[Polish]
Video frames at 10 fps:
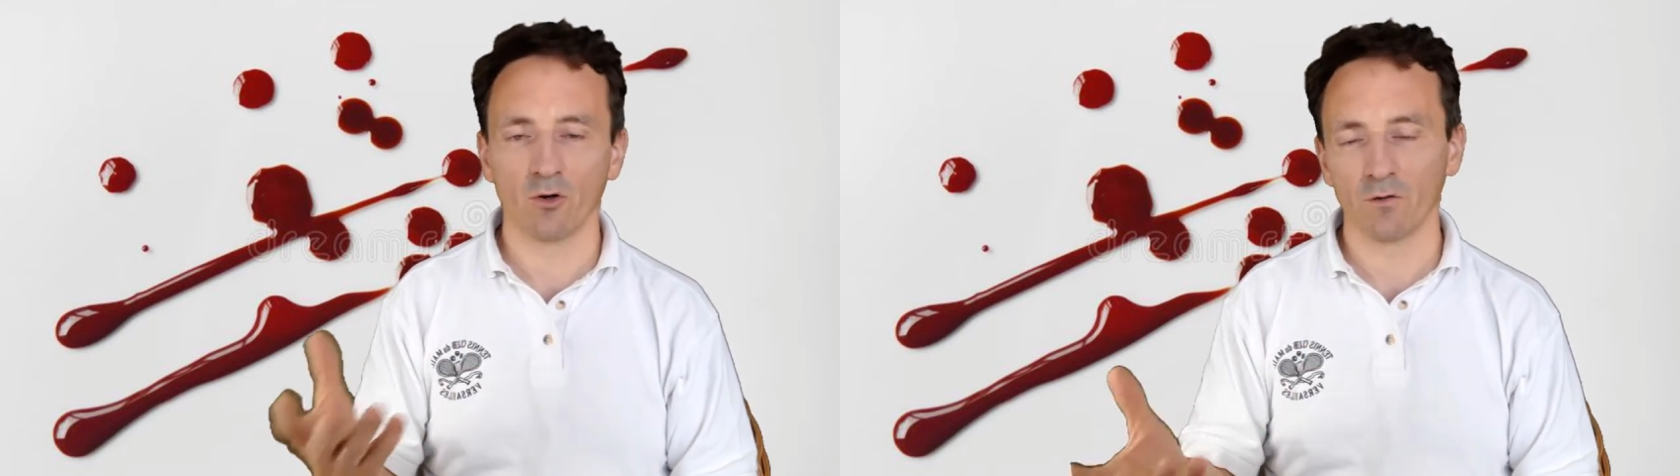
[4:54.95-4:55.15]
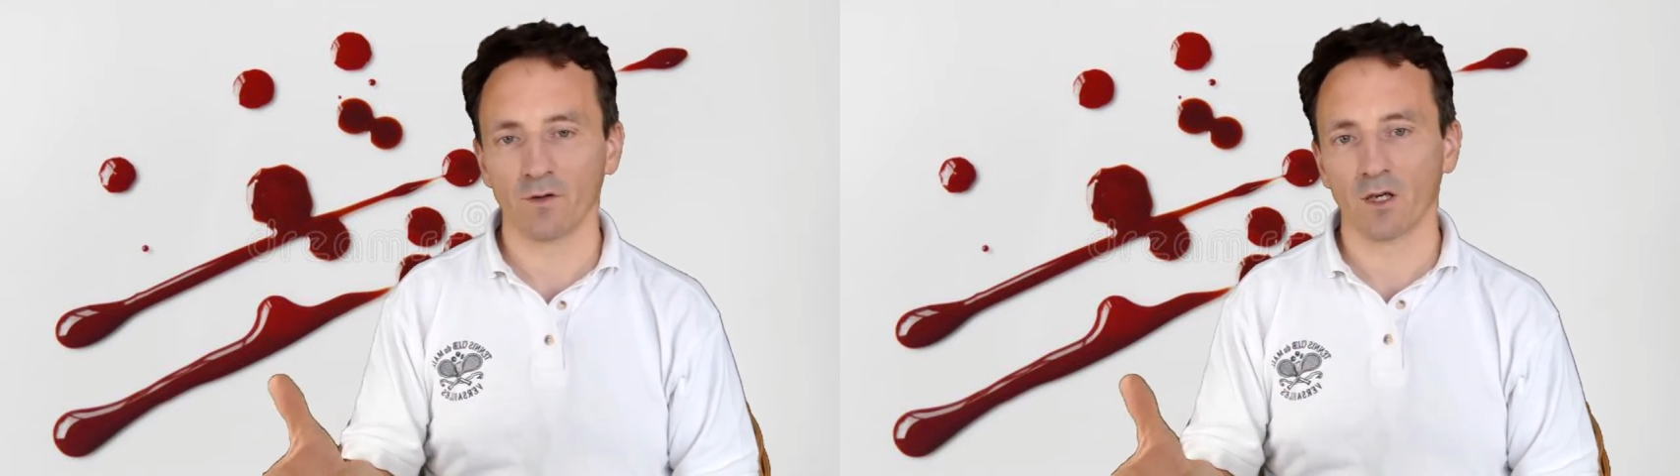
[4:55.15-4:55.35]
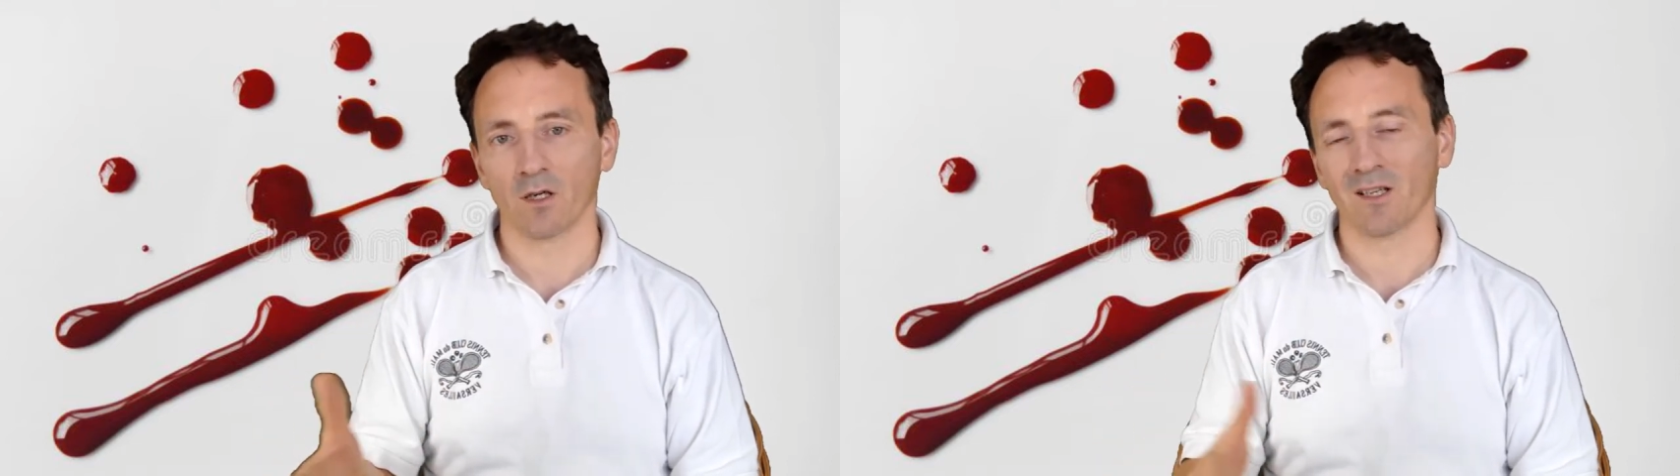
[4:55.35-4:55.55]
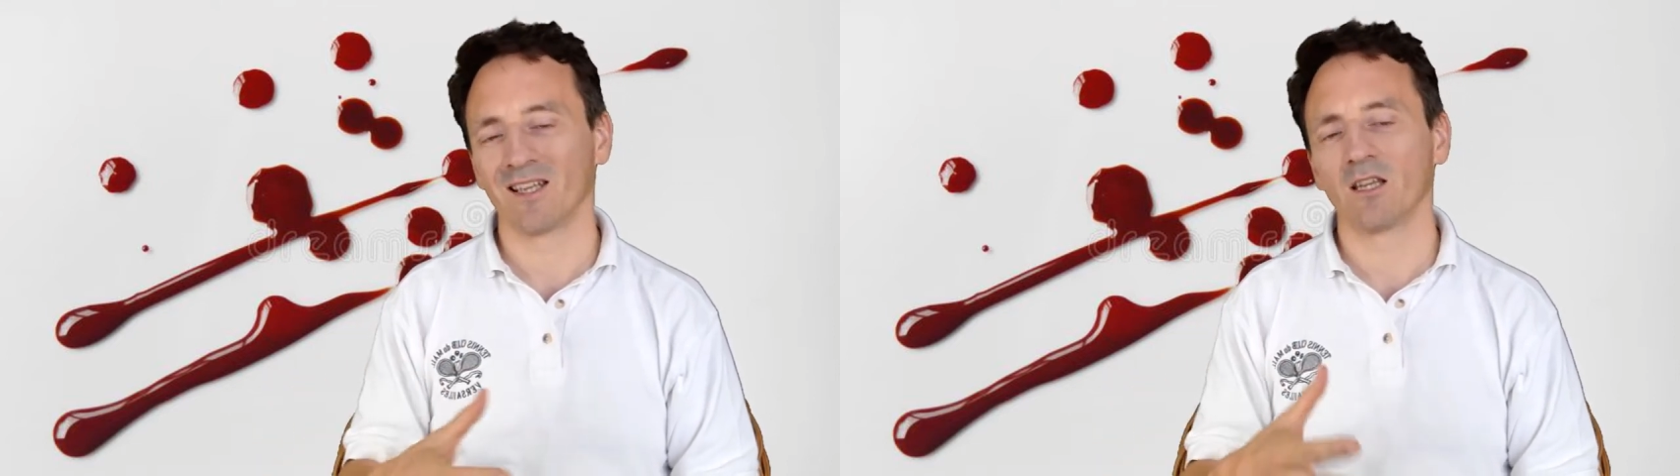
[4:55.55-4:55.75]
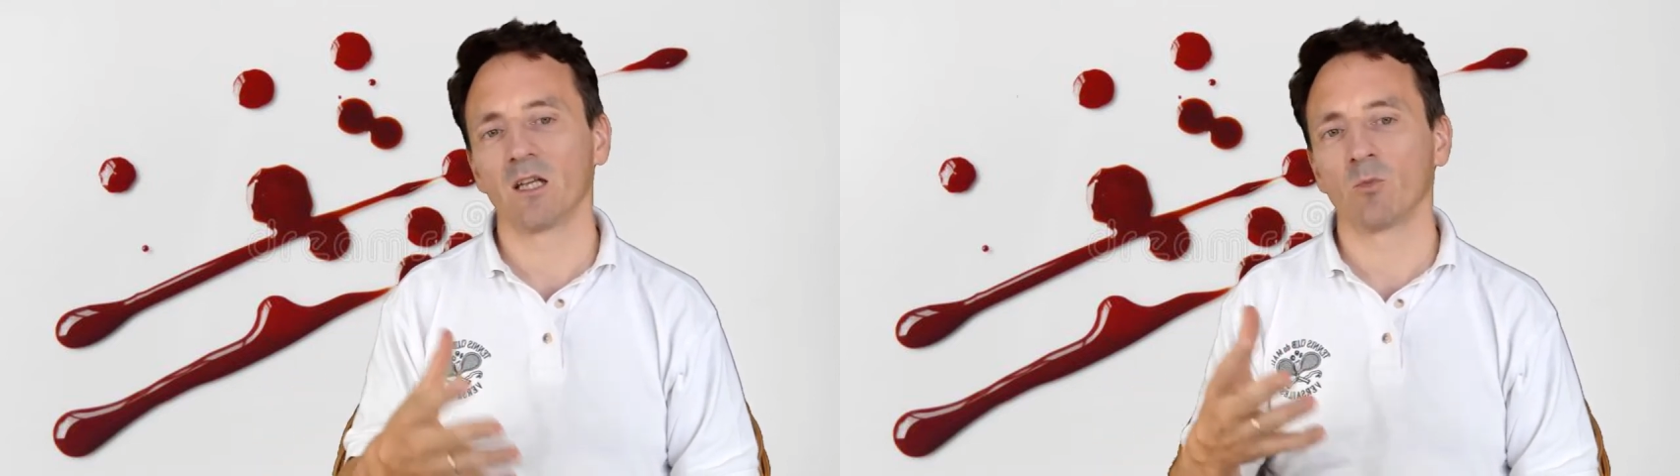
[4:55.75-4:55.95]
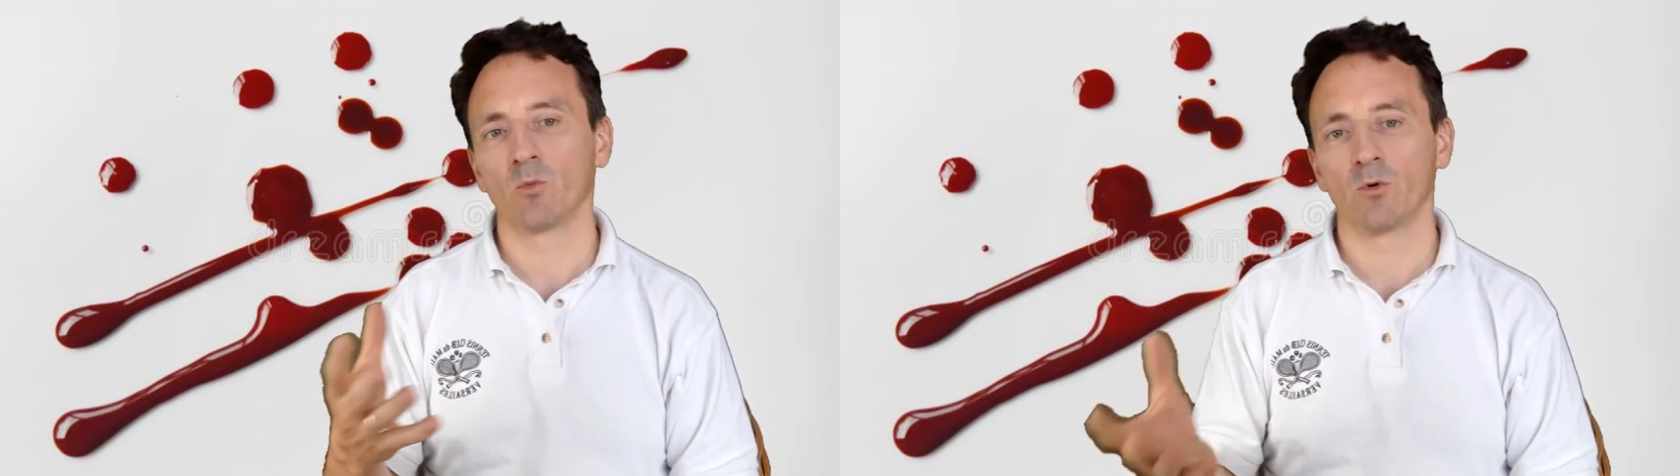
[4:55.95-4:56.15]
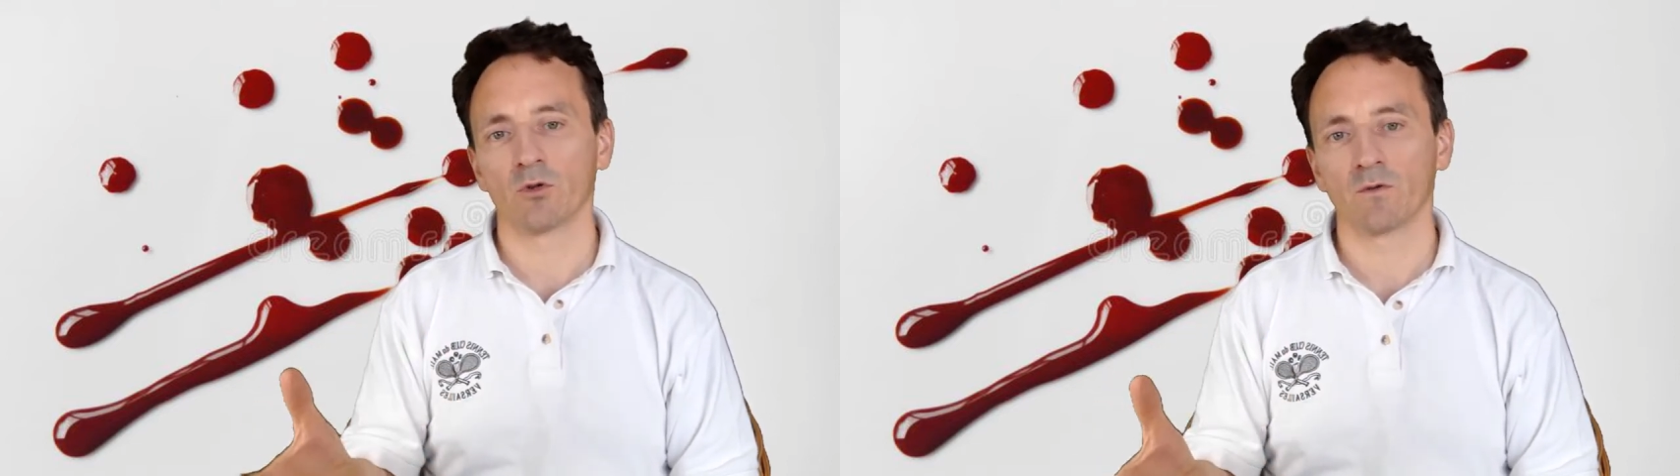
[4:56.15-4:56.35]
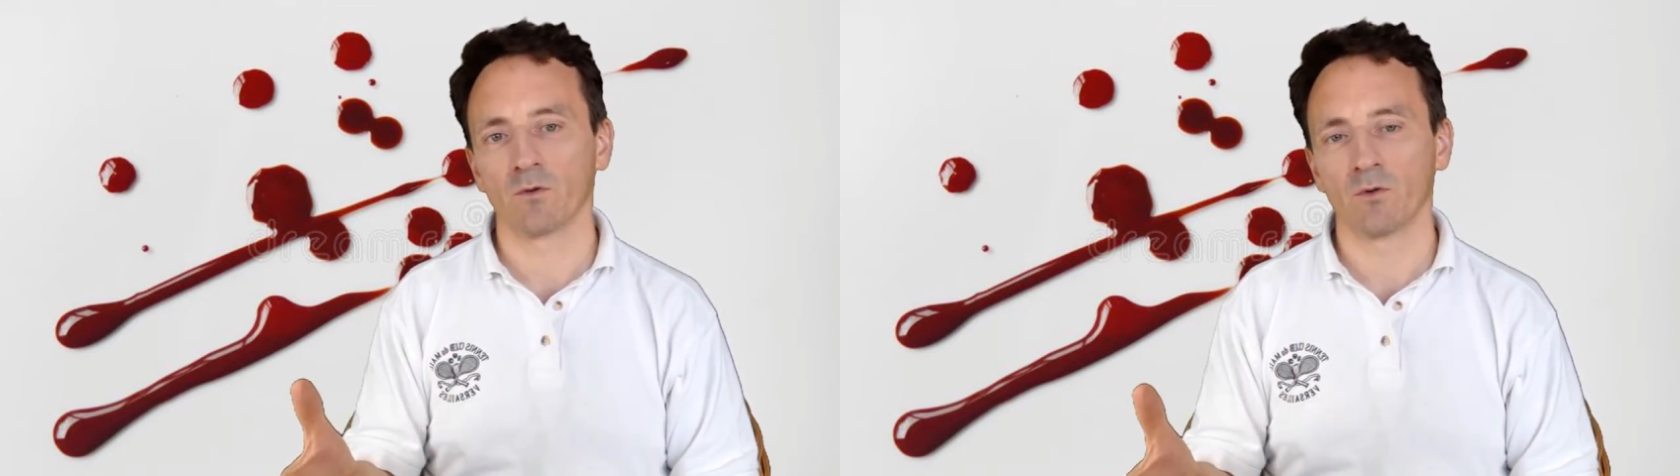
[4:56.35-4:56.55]
ofiar innemu
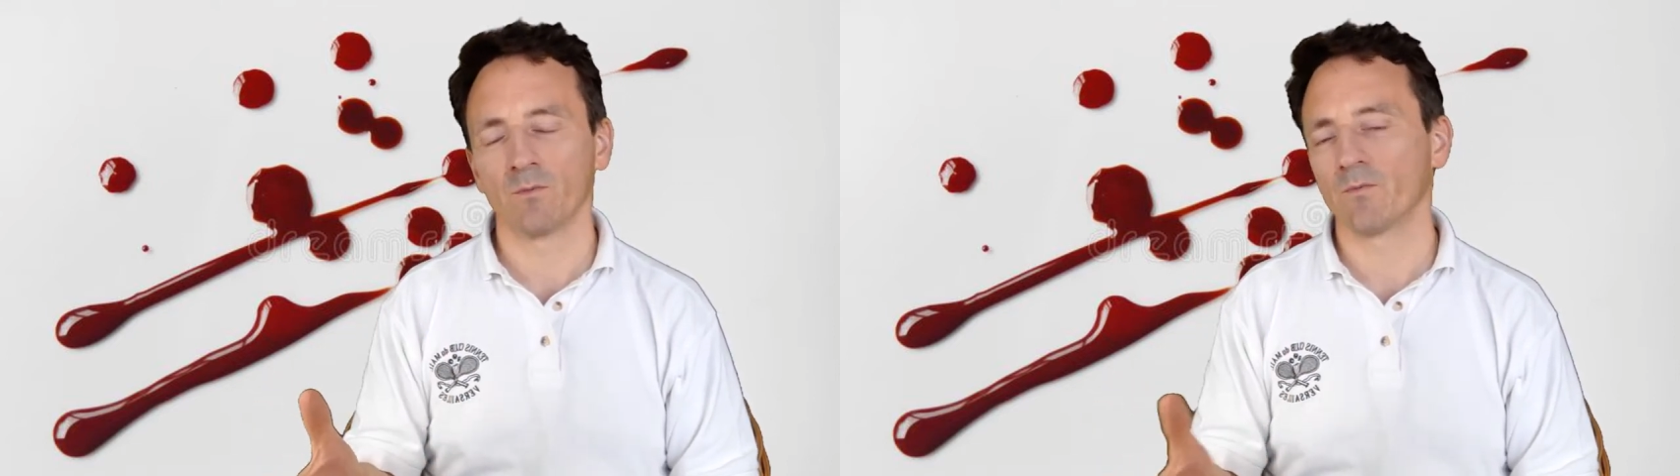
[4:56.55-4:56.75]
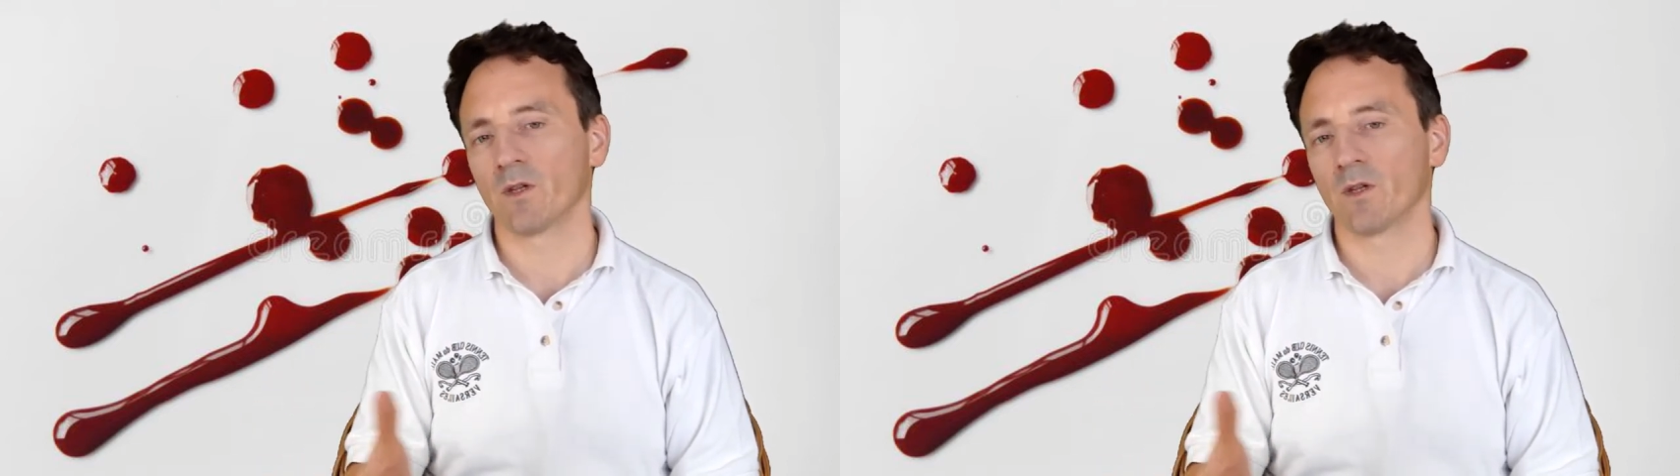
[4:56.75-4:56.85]
bóstwu,